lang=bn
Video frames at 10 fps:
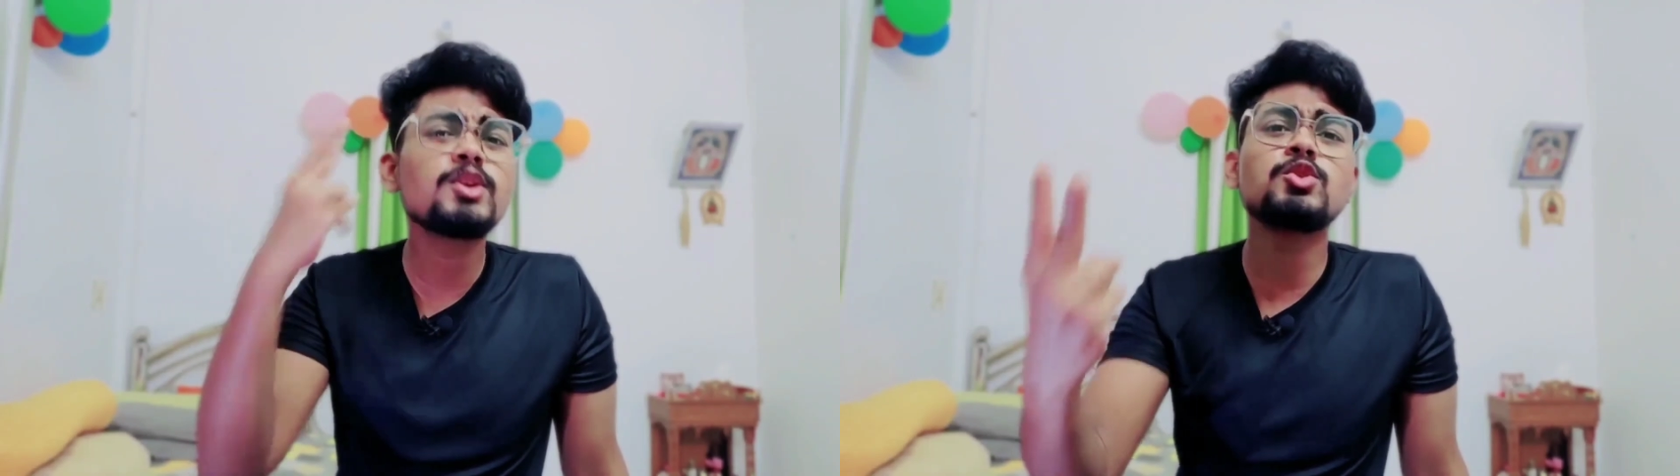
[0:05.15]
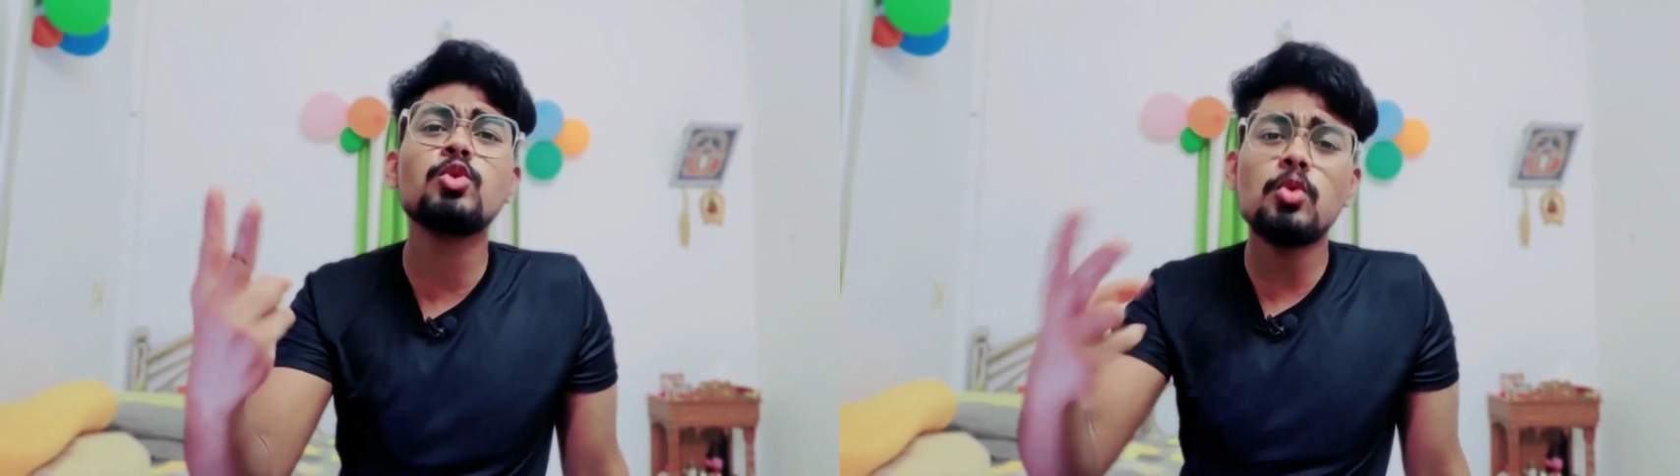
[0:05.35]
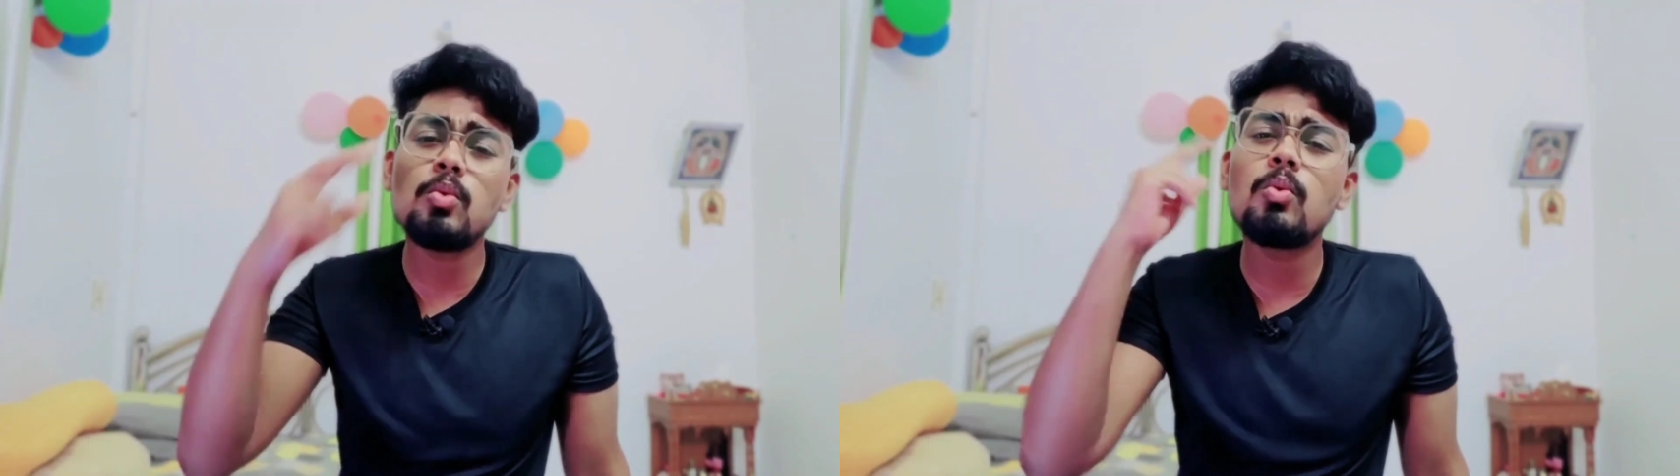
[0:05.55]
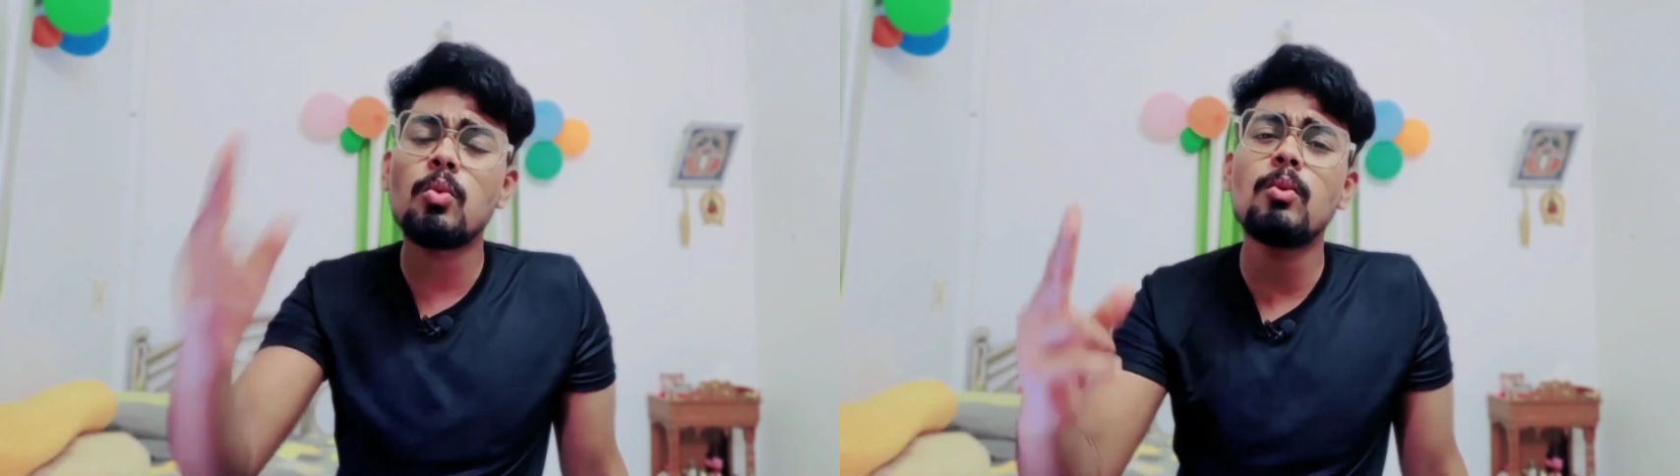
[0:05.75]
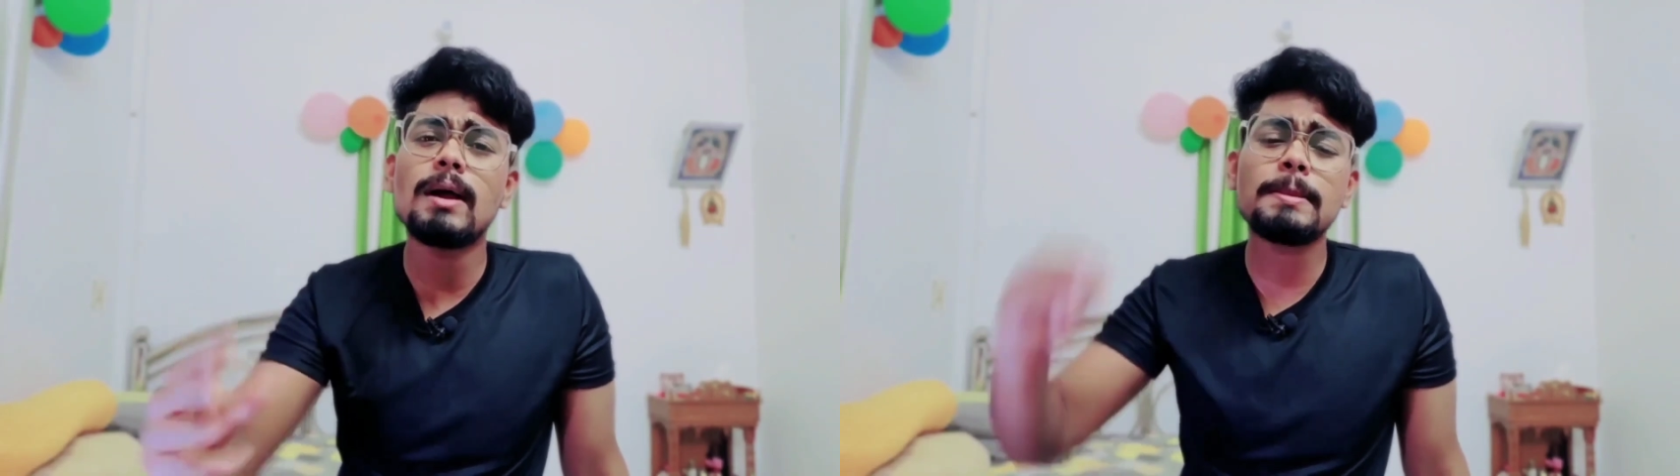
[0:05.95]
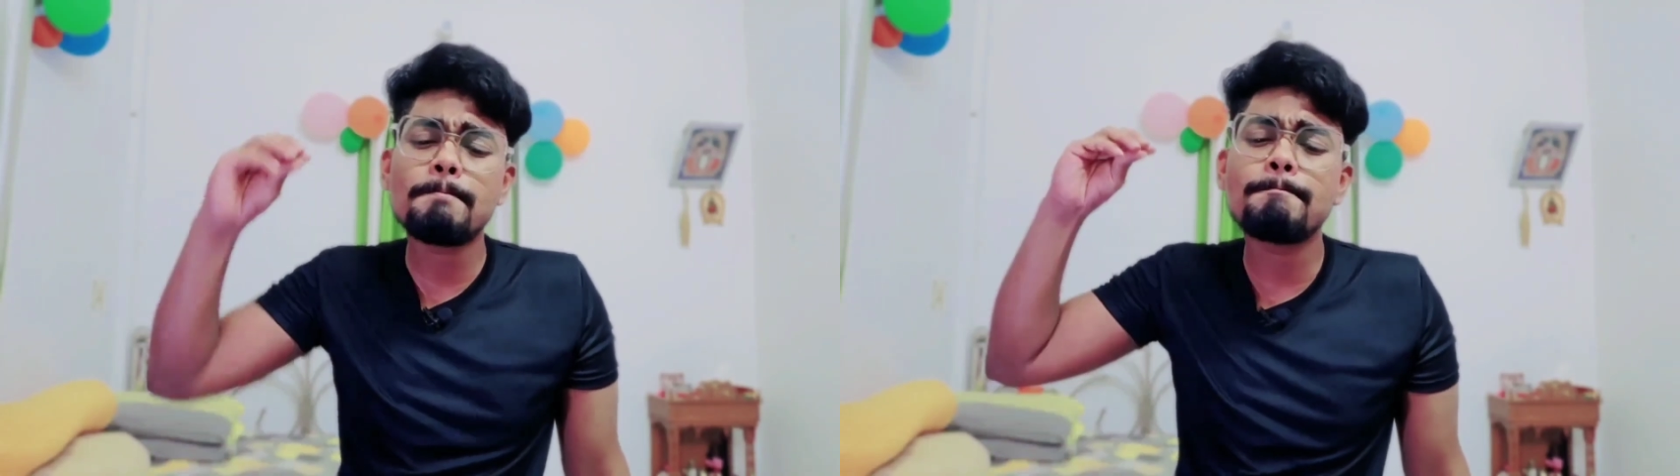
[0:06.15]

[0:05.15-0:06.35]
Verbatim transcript: টু ওয়ান